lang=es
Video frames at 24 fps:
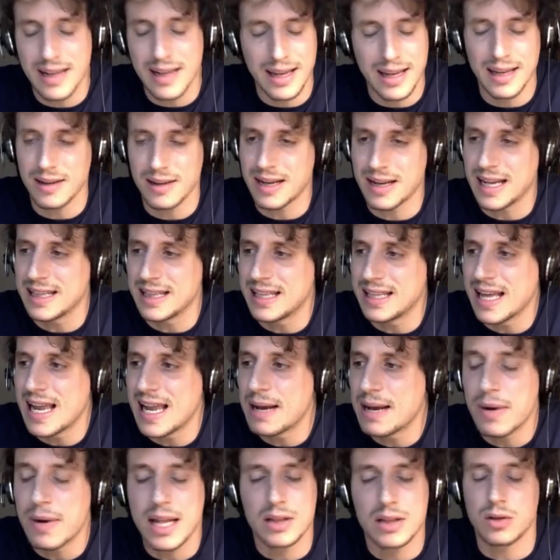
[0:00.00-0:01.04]
eh, cantidad de
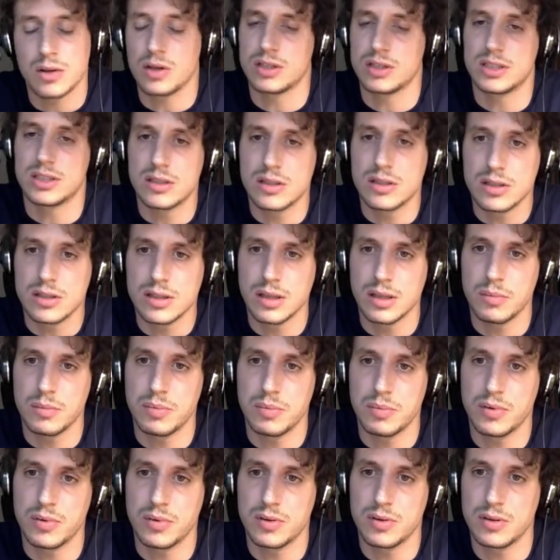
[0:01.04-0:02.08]
laboratorios de todo
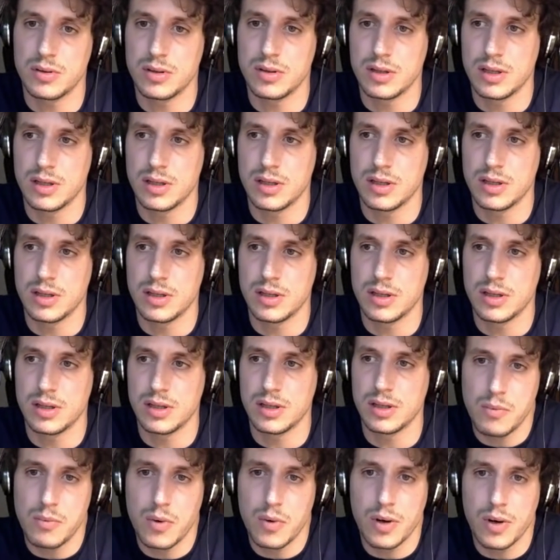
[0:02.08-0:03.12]
tipo,
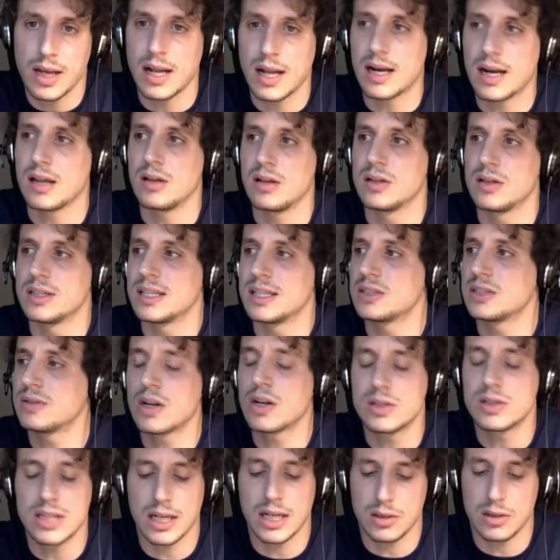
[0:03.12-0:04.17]
muy comunica alrededor. Entonces eso es
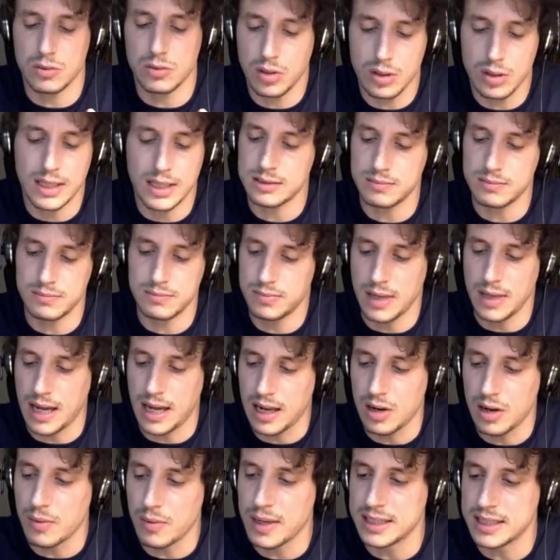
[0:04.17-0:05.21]
una cosa que tú notas,
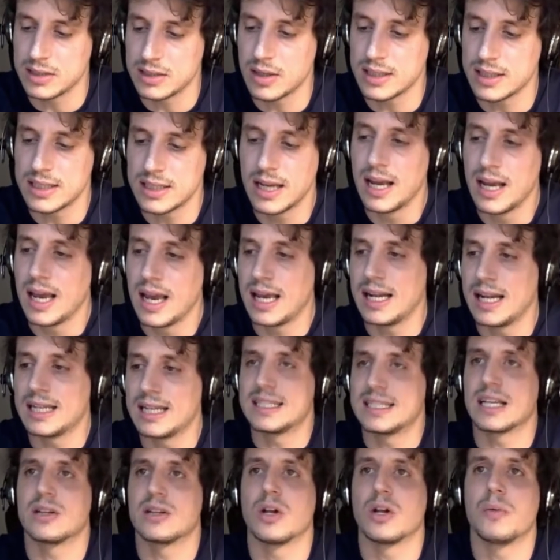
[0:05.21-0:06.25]
lo ves. Entonces,
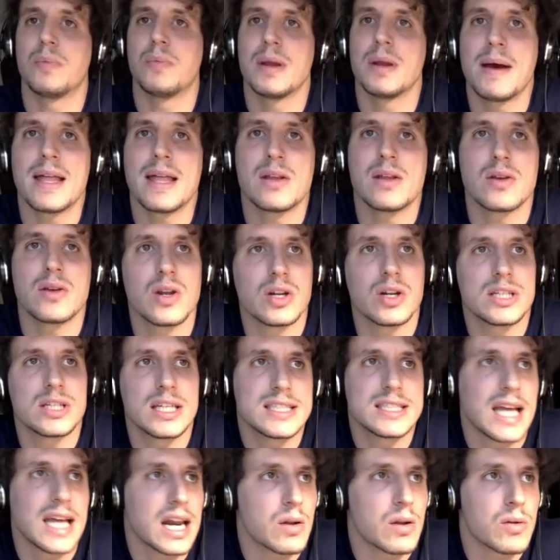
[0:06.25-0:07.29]
en el sector privado, yo no
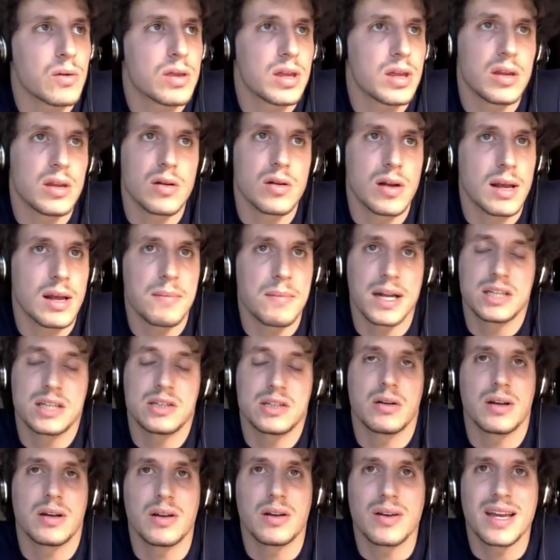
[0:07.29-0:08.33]
sé si se ha reducido la
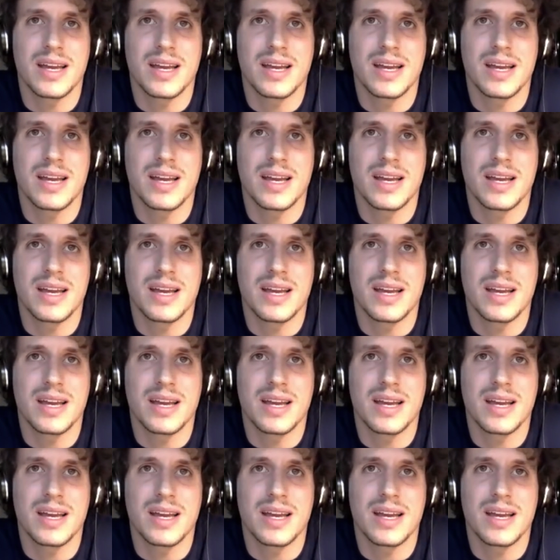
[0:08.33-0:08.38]
inversión,